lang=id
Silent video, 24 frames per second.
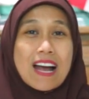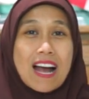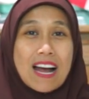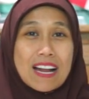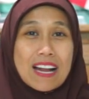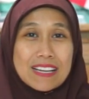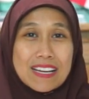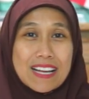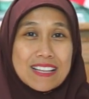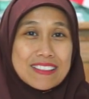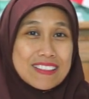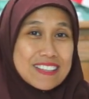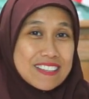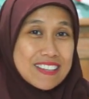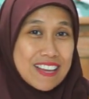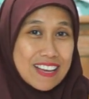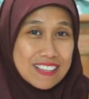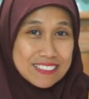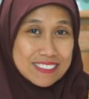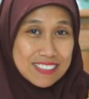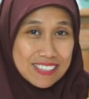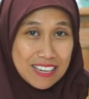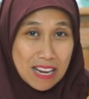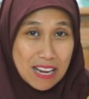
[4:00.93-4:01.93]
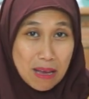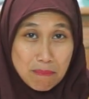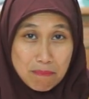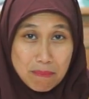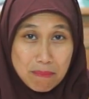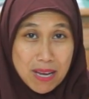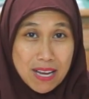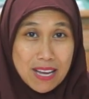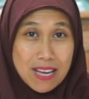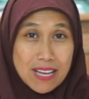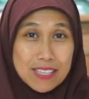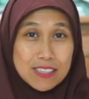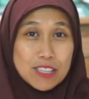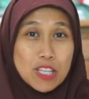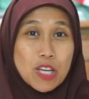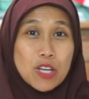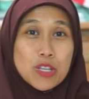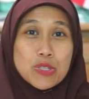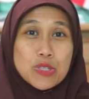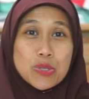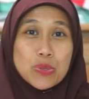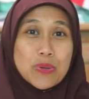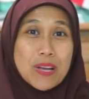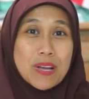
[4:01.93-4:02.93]
anak tidak terlambat,
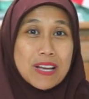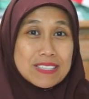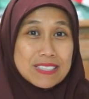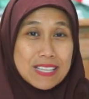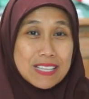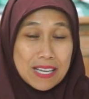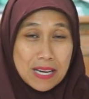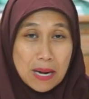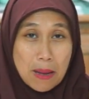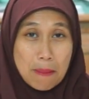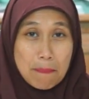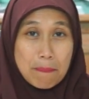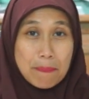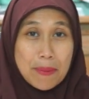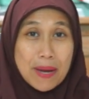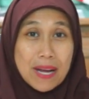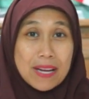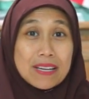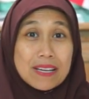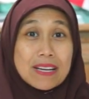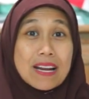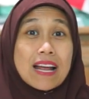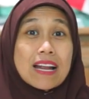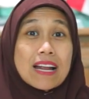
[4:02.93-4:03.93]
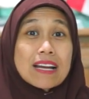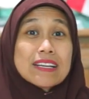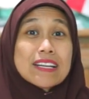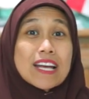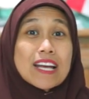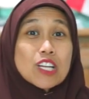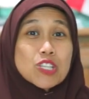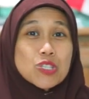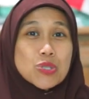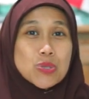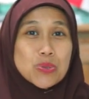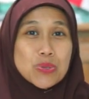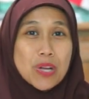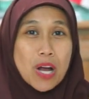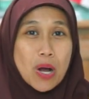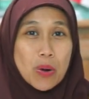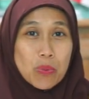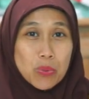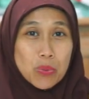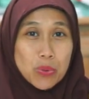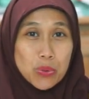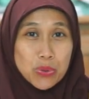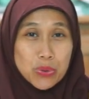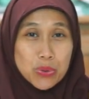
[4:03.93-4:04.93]
sudah sarapan, dan sudah
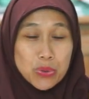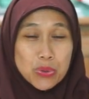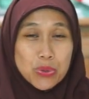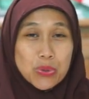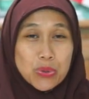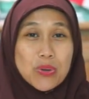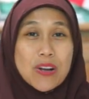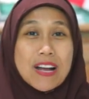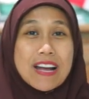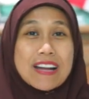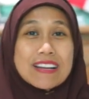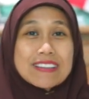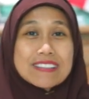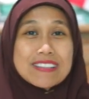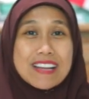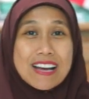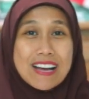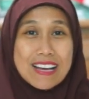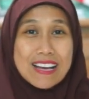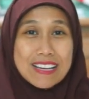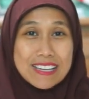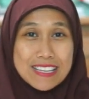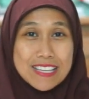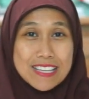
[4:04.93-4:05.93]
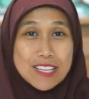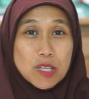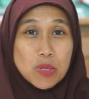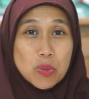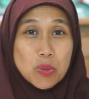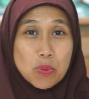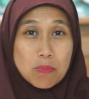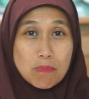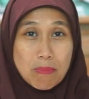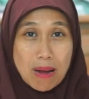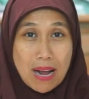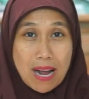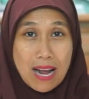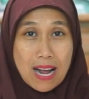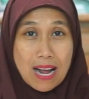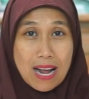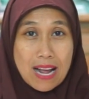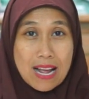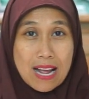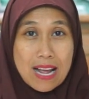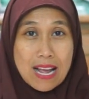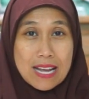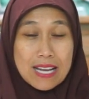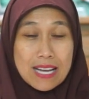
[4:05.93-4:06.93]
wudhu dari
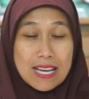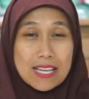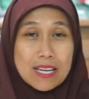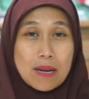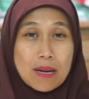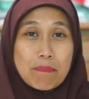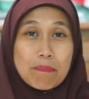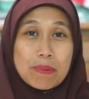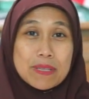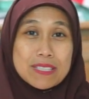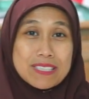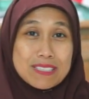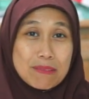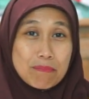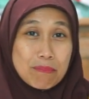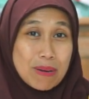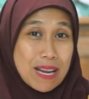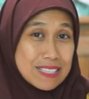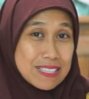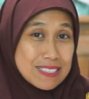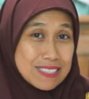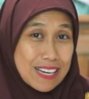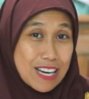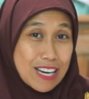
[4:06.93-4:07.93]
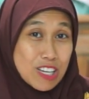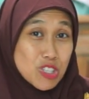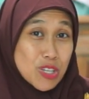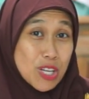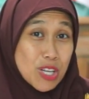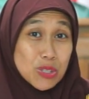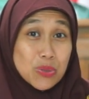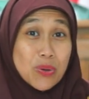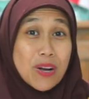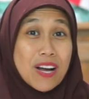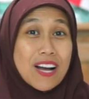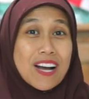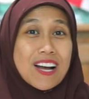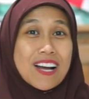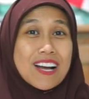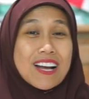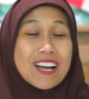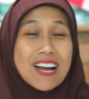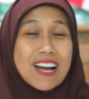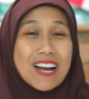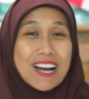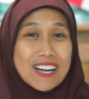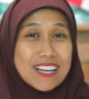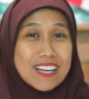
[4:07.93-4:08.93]
rumah. Karena pelaksanaan sholat duha
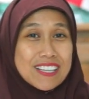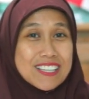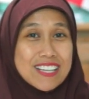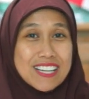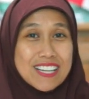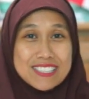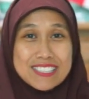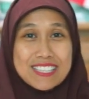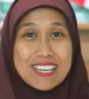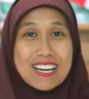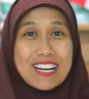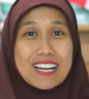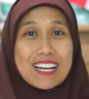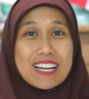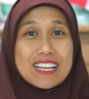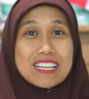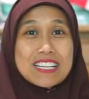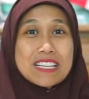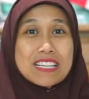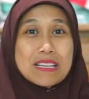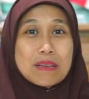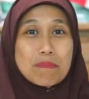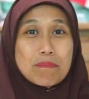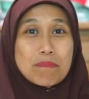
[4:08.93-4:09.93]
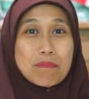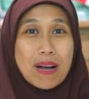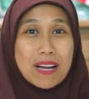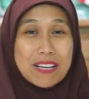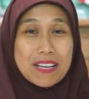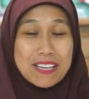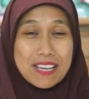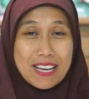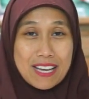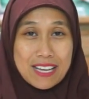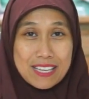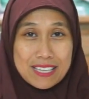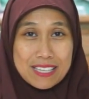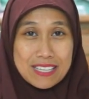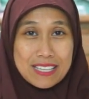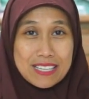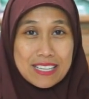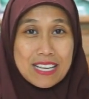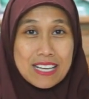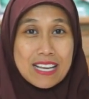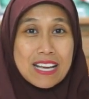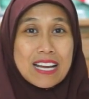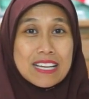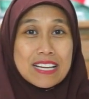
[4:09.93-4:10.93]
akan dilaksanakan di pagi hari.
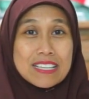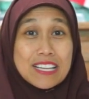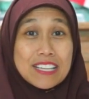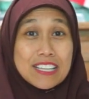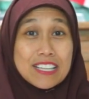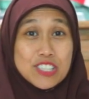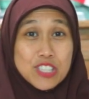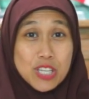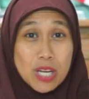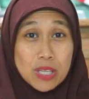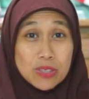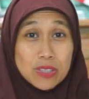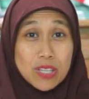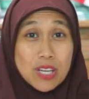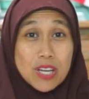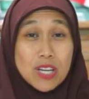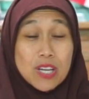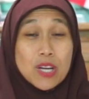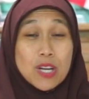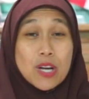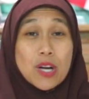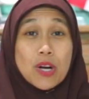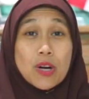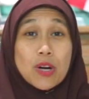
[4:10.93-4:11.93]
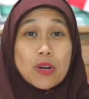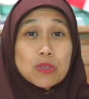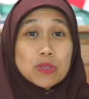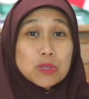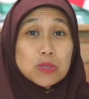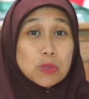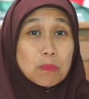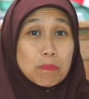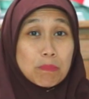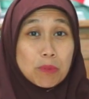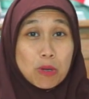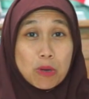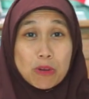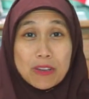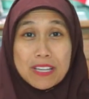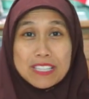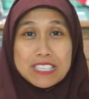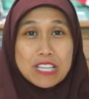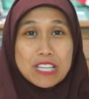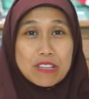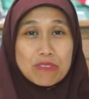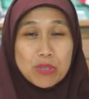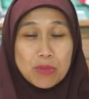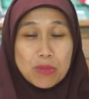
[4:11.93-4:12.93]
Dan insya Allah untuk
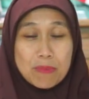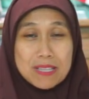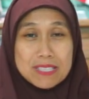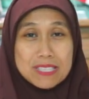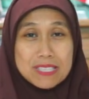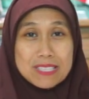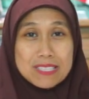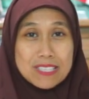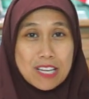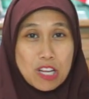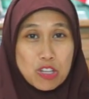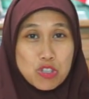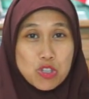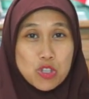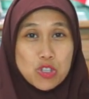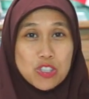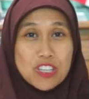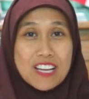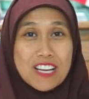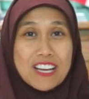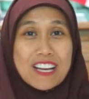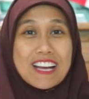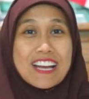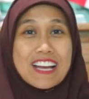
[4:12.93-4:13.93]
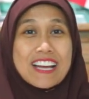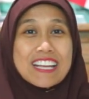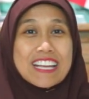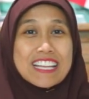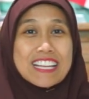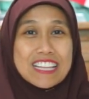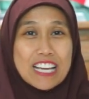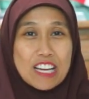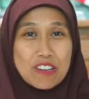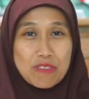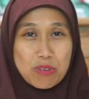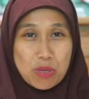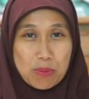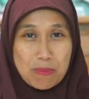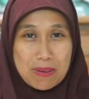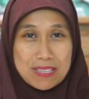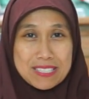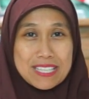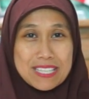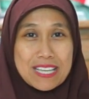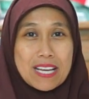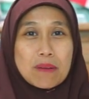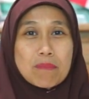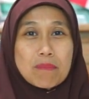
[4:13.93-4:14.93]
progres informasi selanjutnya kita
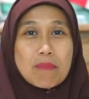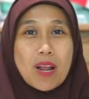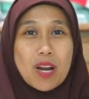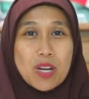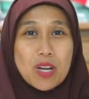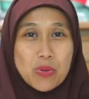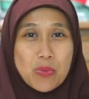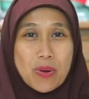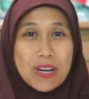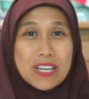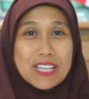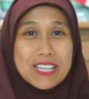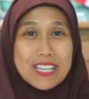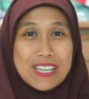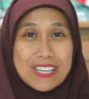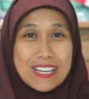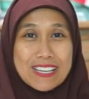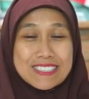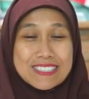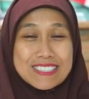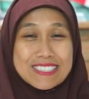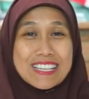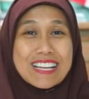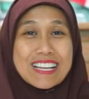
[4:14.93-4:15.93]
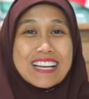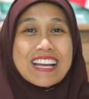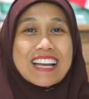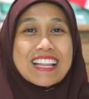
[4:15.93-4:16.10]
informasikan melalui wali kelas.